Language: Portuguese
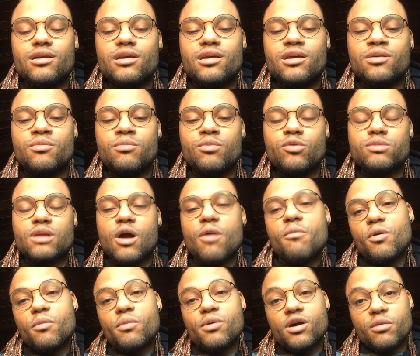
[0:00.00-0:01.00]
em montar
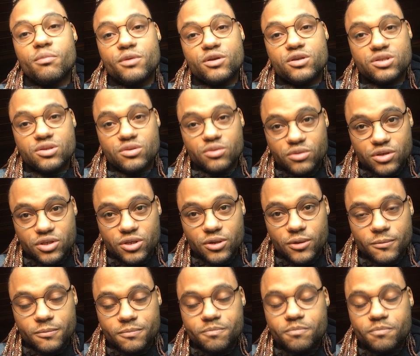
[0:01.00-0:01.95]
meu próprio estúdio,